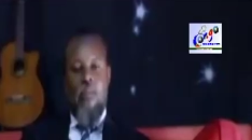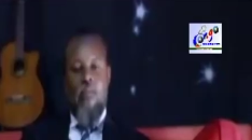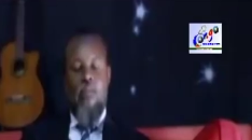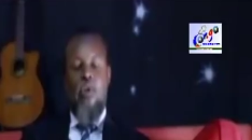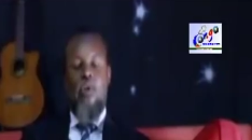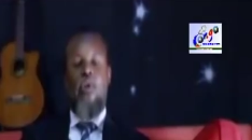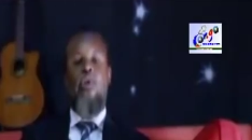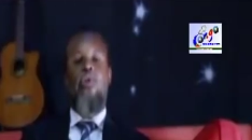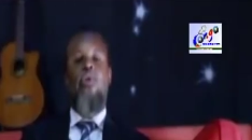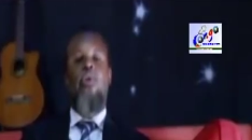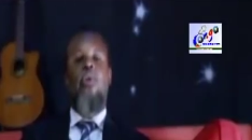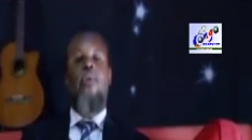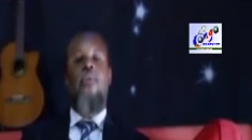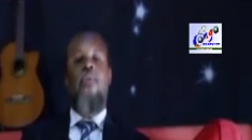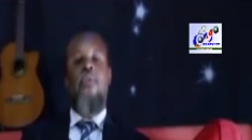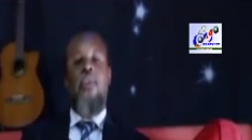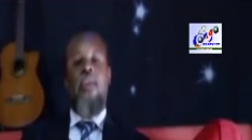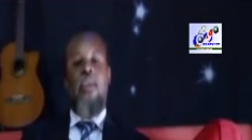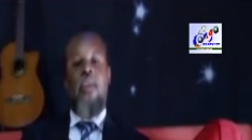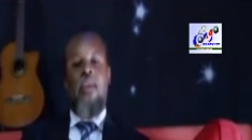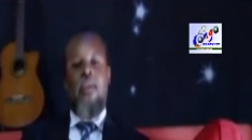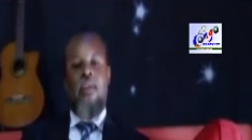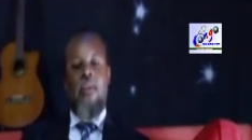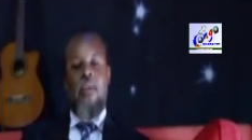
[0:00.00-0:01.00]
Mon loto
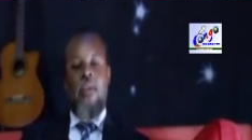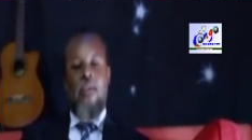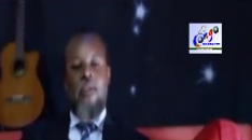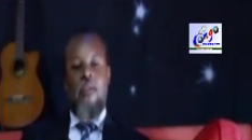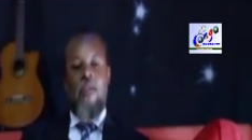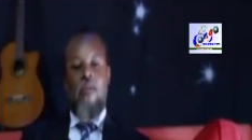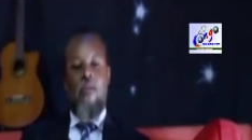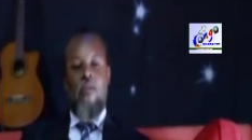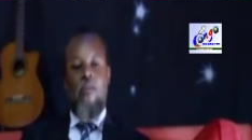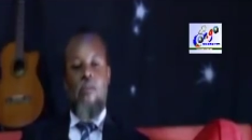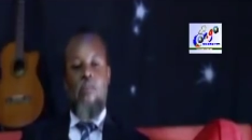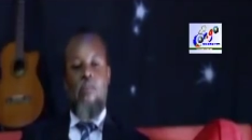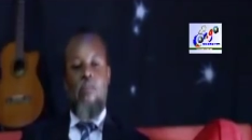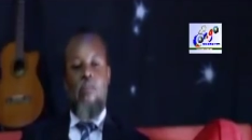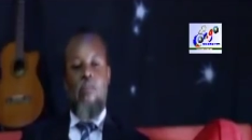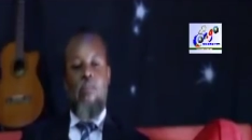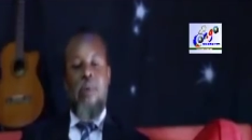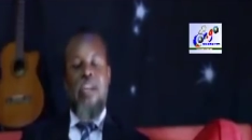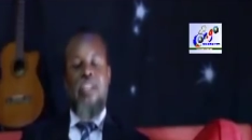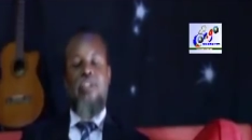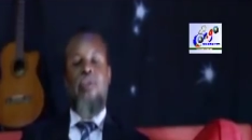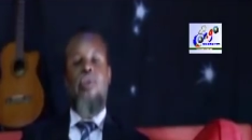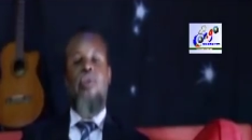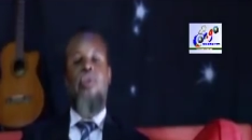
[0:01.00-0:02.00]
vit
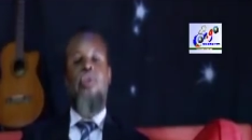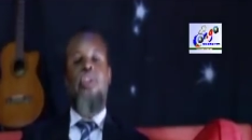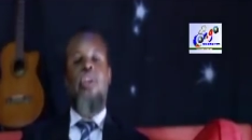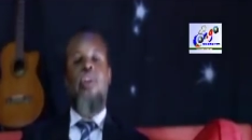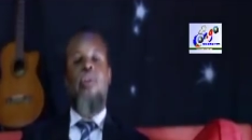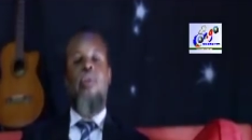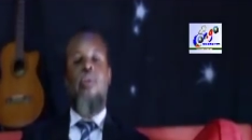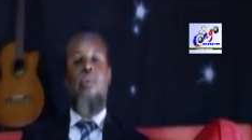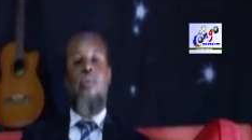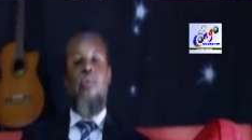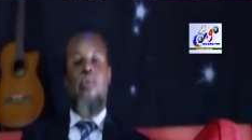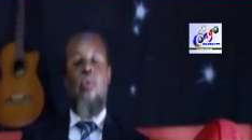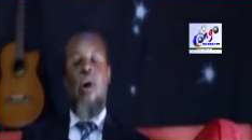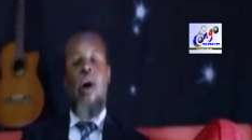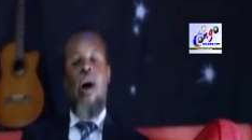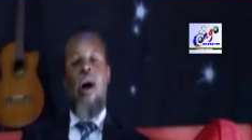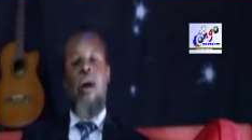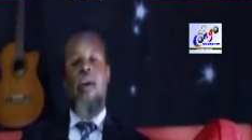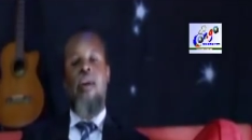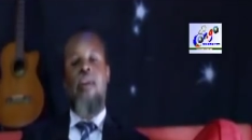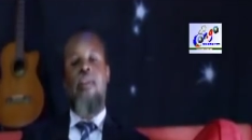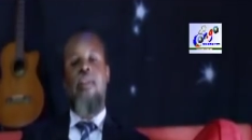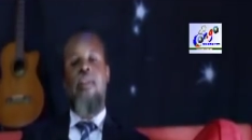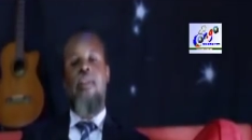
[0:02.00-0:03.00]
parce que je le
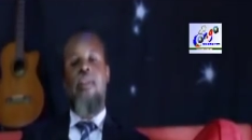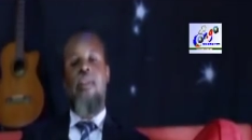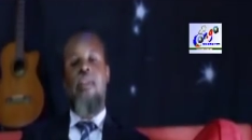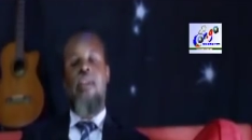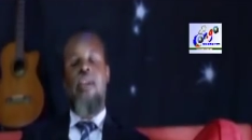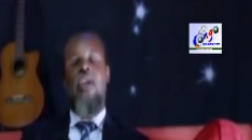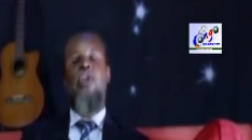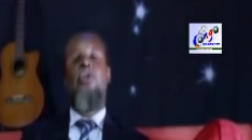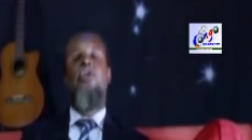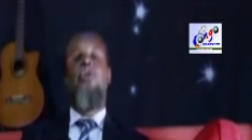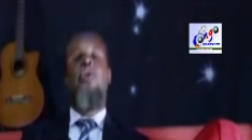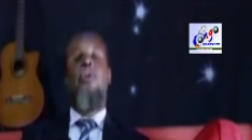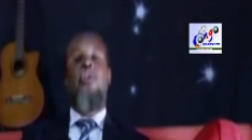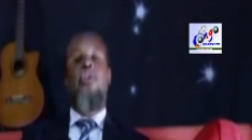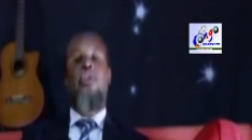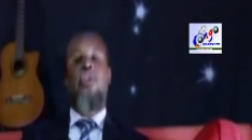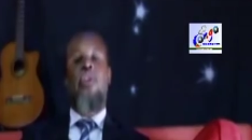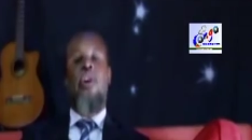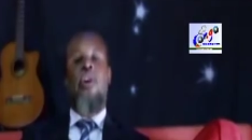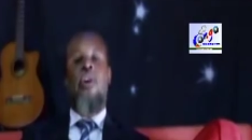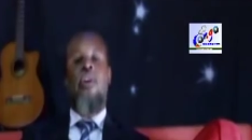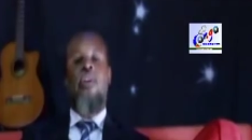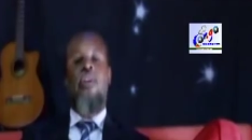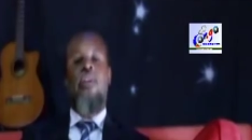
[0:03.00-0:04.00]
vois et je le
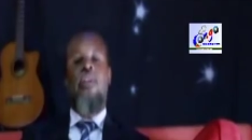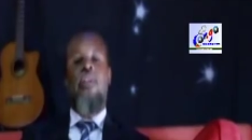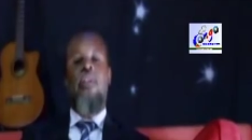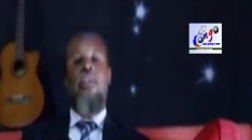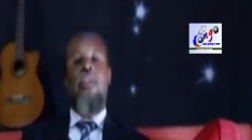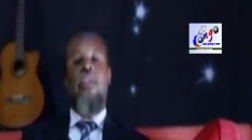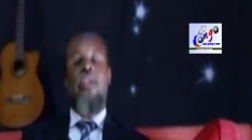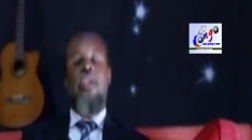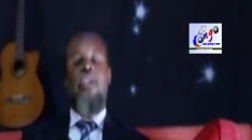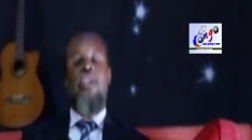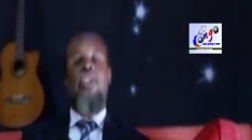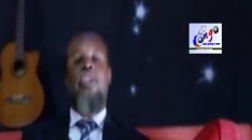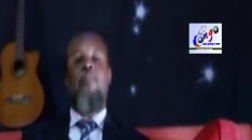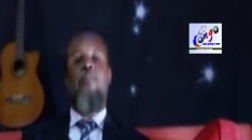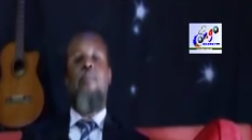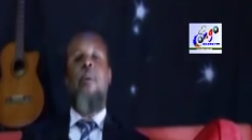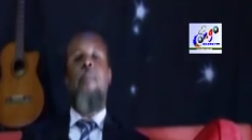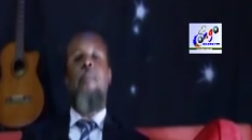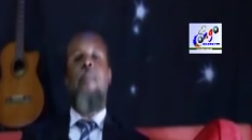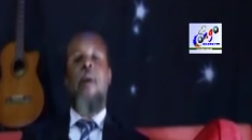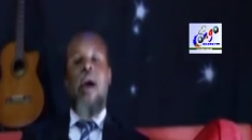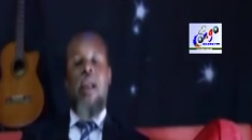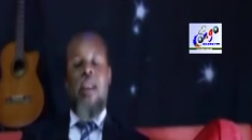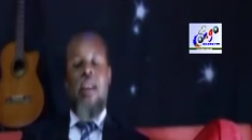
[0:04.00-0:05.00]
sens et je
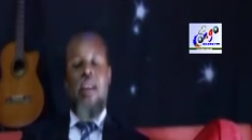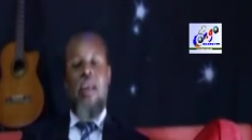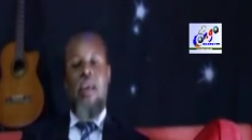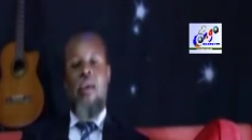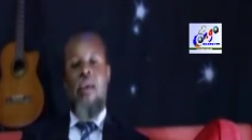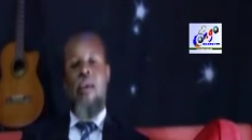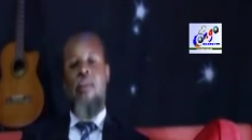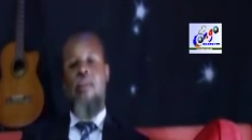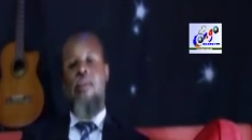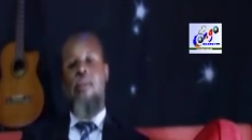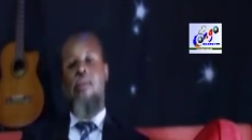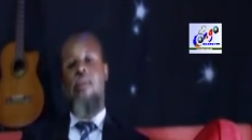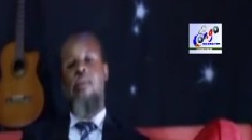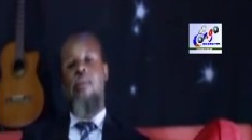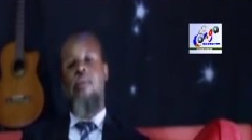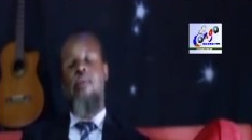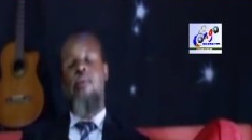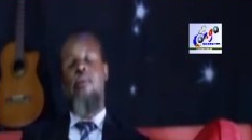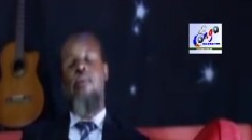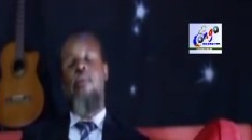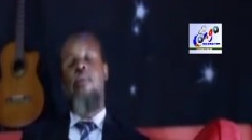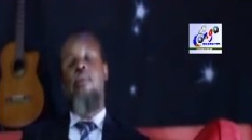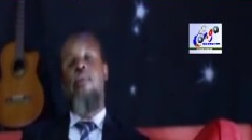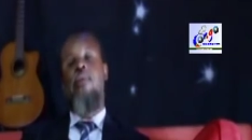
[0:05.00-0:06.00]
peux parler
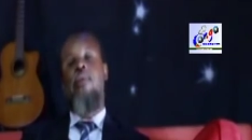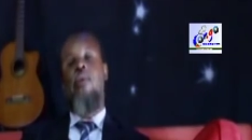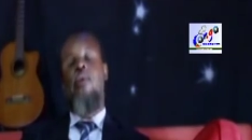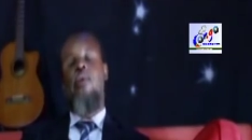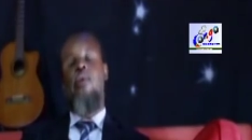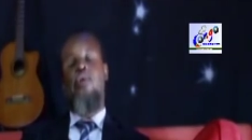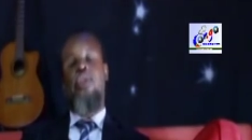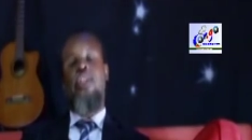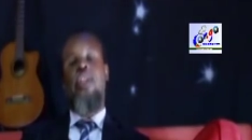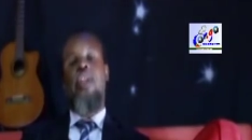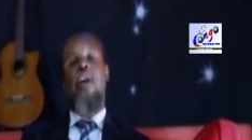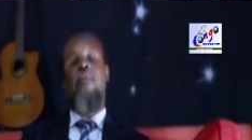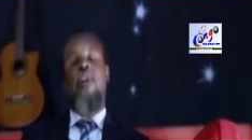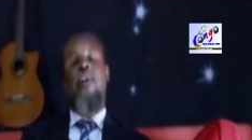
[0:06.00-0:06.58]
aussi